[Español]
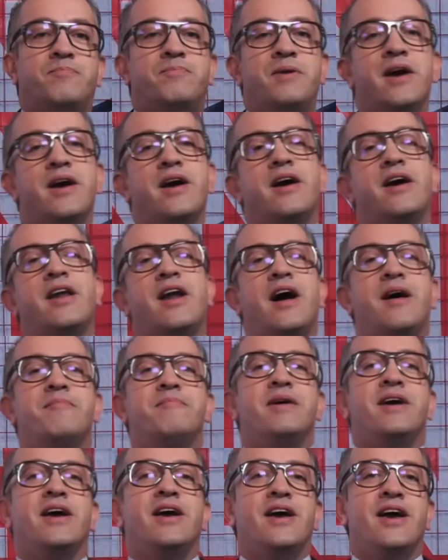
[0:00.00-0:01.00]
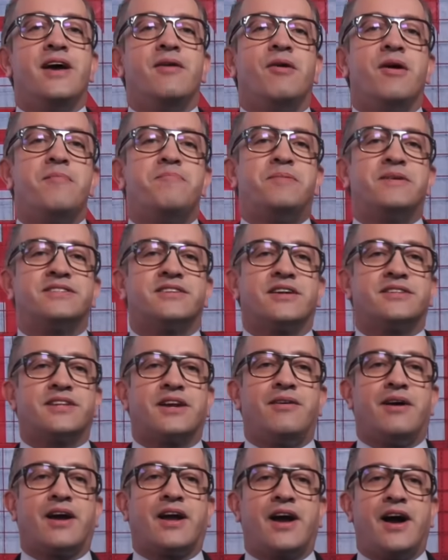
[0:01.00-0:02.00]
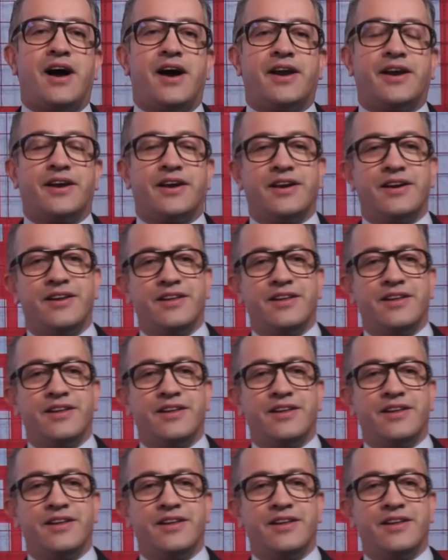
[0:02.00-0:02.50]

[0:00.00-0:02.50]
Espérame, voy a empezar a trabajar